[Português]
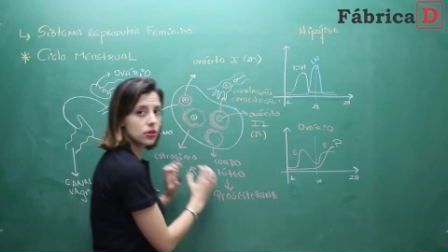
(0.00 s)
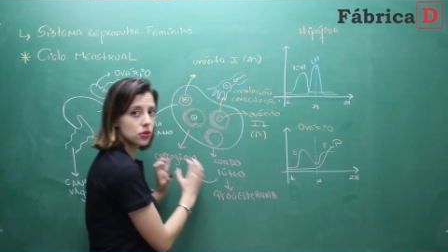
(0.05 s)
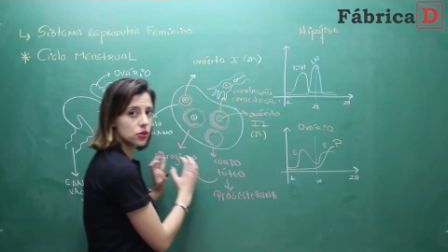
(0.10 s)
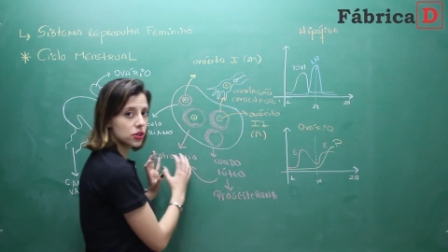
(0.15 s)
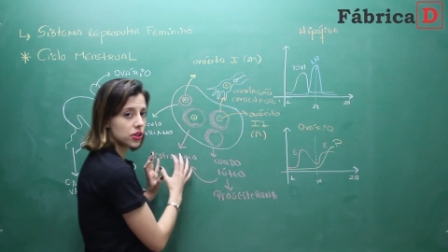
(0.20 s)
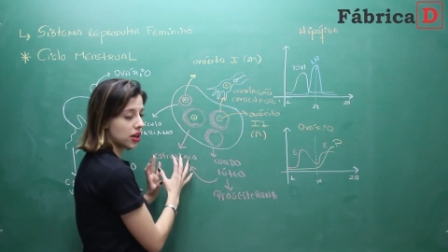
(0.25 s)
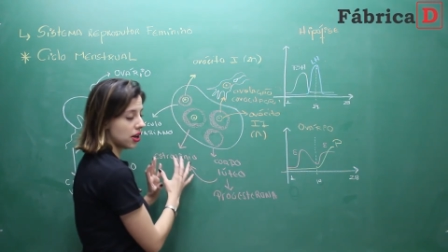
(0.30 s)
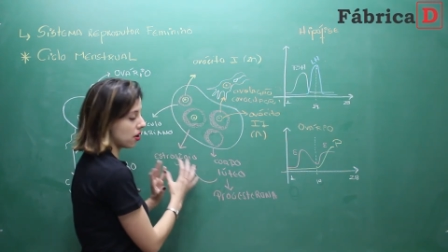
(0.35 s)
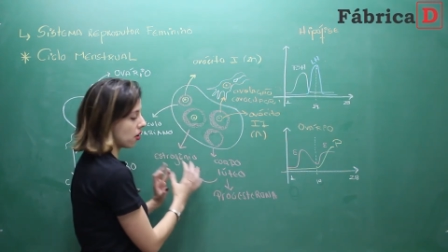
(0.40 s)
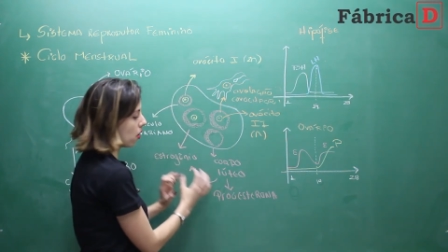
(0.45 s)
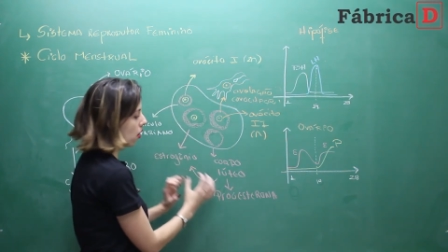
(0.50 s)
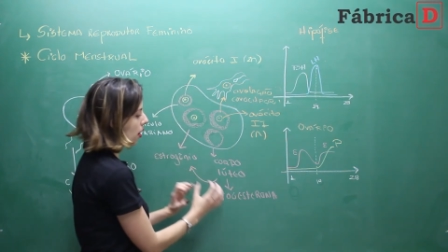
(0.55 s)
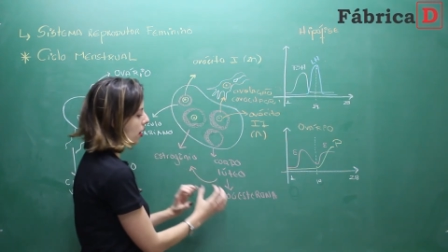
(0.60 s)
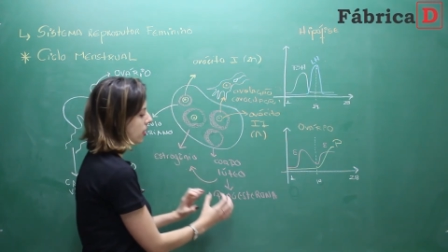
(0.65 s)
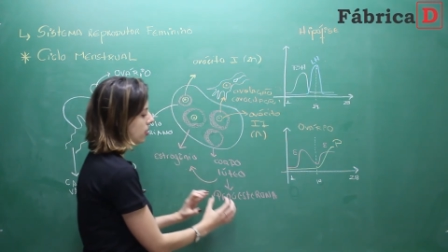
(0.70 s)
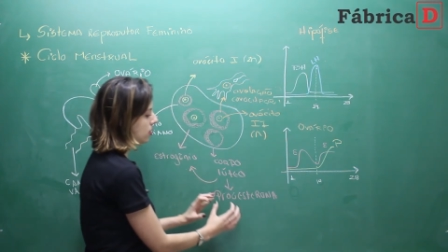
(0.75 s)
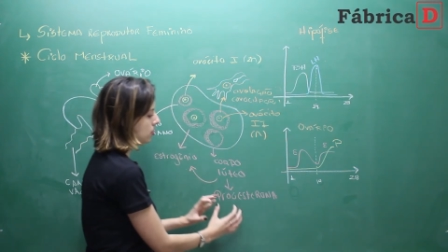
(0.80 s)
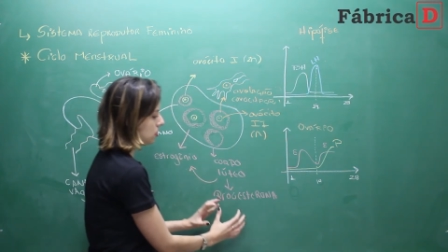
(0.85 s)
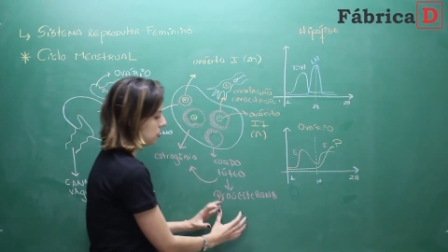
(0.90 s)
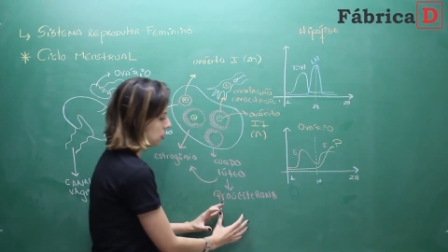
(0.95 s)

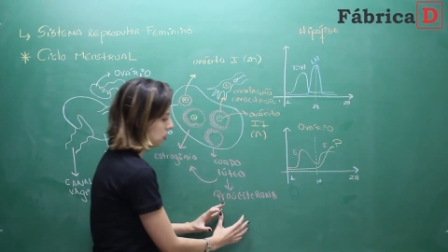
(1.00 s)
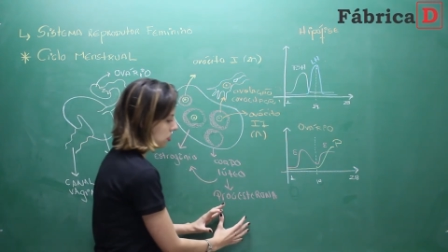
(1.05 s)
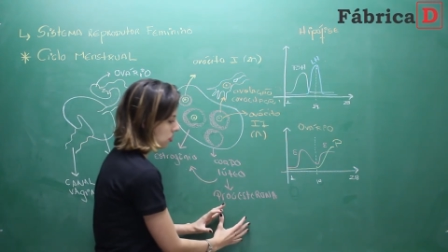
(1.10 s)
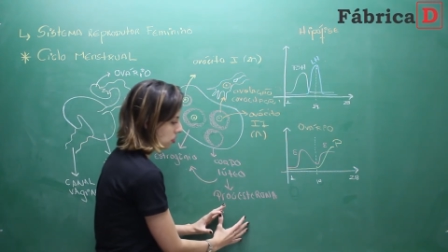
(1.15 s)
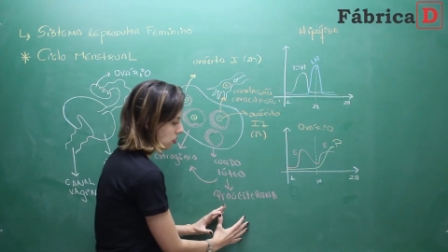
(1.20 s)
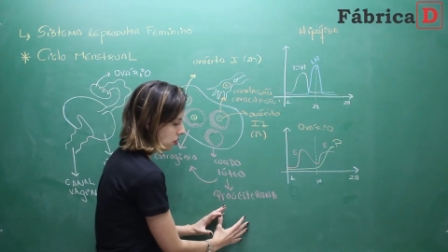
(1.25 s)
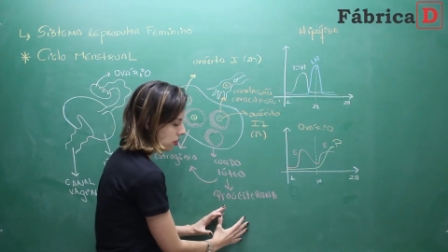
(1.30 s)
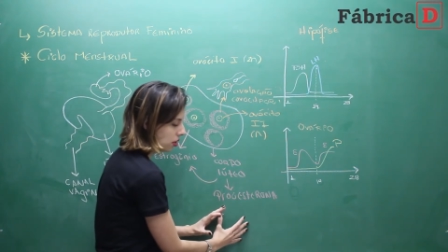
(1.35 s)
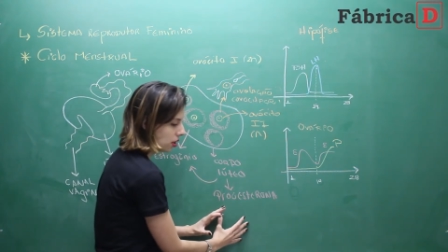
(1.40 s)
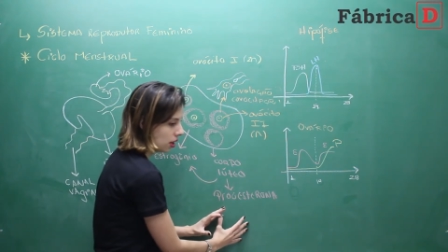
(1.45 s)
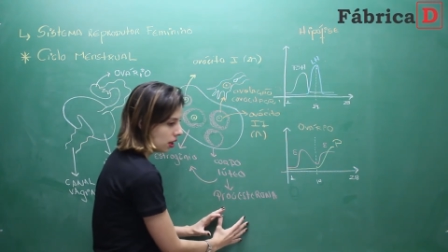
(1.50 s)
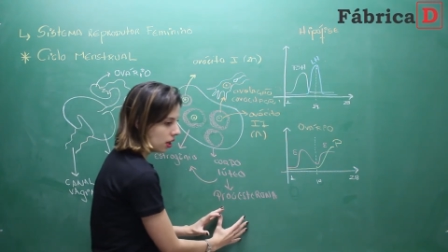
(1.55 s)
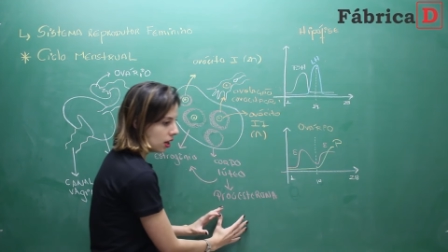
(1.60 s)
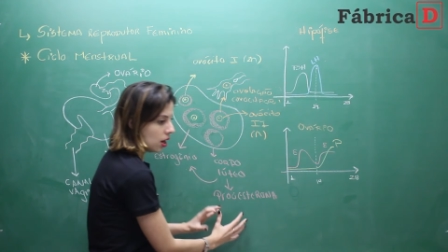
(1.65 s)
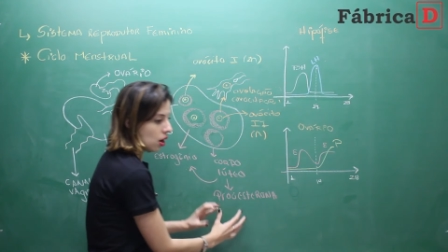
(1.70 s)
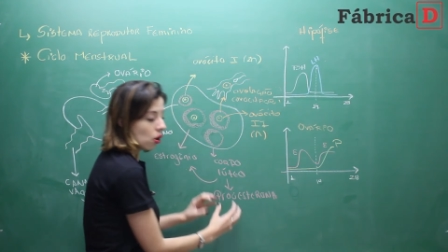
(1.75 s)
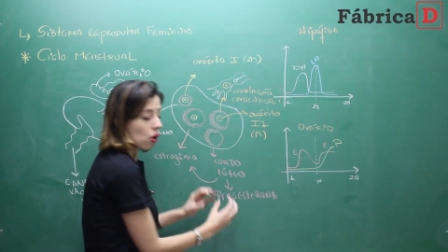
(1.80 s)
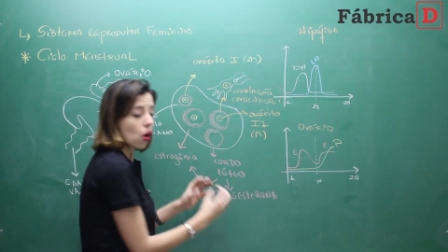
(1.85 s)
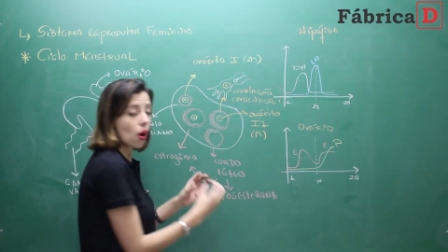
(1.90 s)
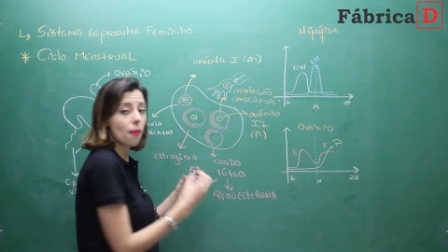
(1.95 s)
esteroides
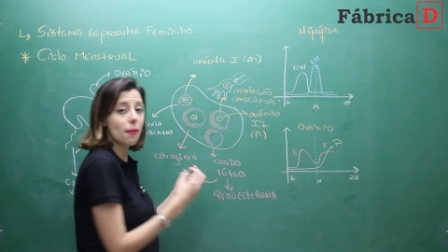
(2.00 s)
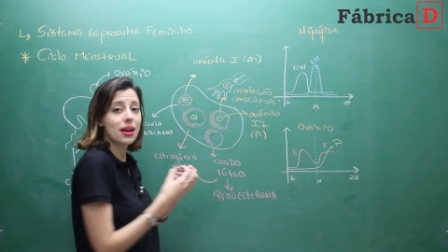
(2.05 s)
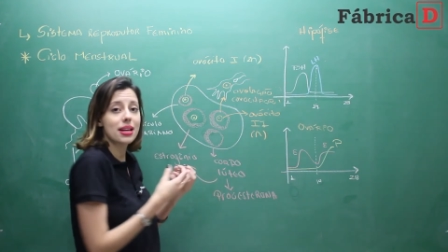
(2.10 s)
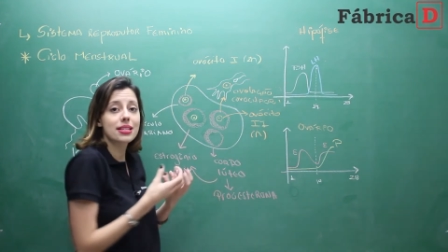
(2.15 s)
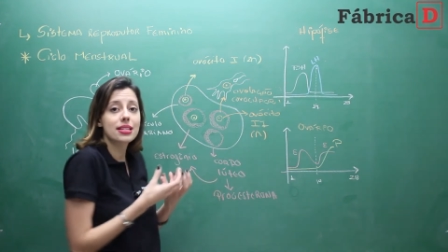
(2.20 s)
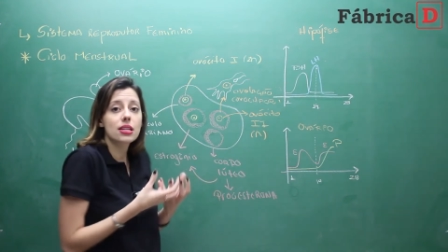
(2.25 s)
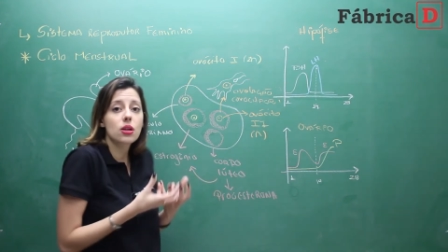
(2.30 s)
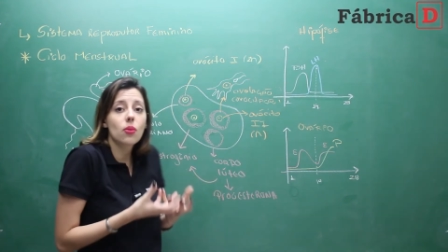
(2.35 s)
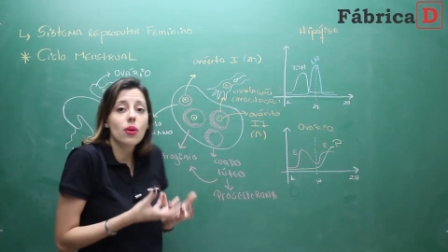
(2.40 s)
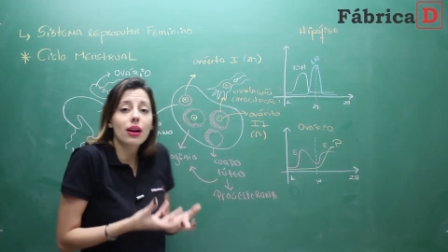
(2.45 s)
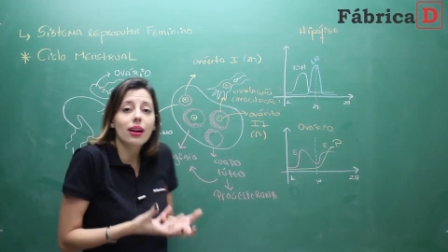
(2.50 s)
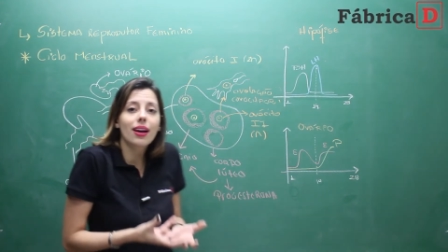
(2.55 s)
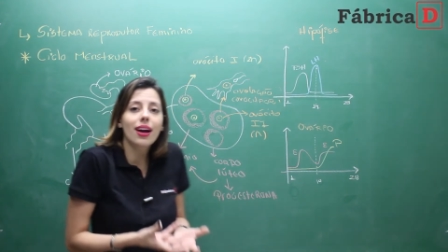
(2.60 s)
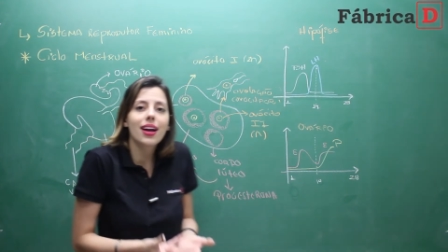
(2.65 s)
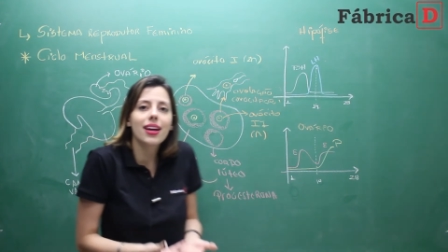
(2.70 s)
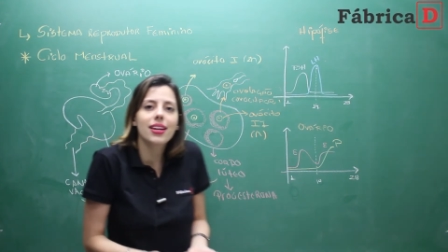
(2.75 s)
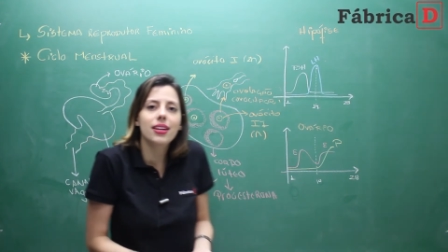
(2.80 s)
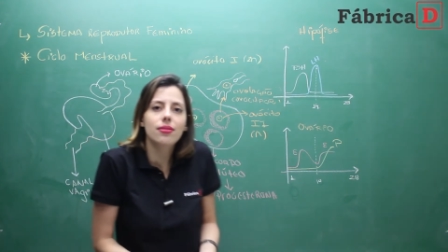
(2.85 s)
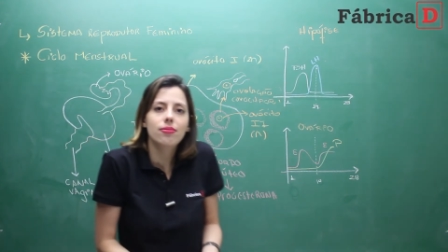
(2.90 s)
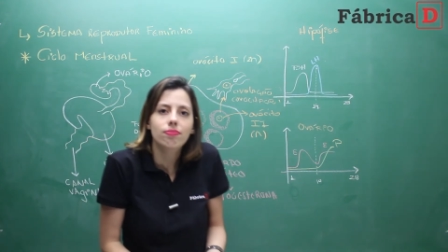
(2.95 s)
começam a
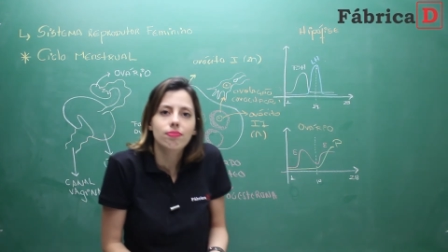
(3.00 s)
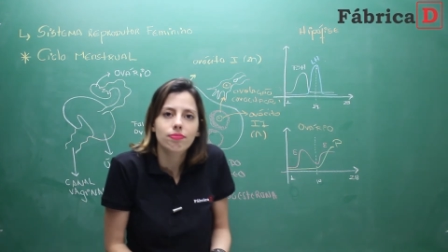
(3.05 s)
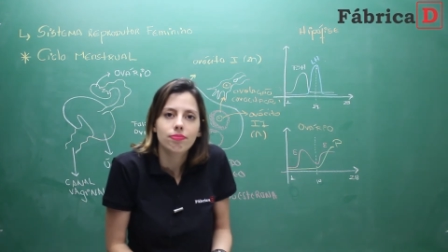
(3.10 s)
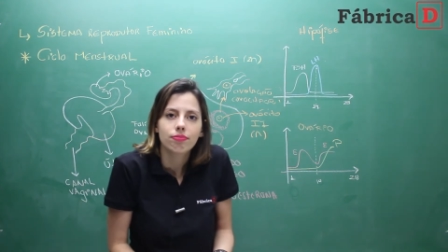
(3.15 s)
cair.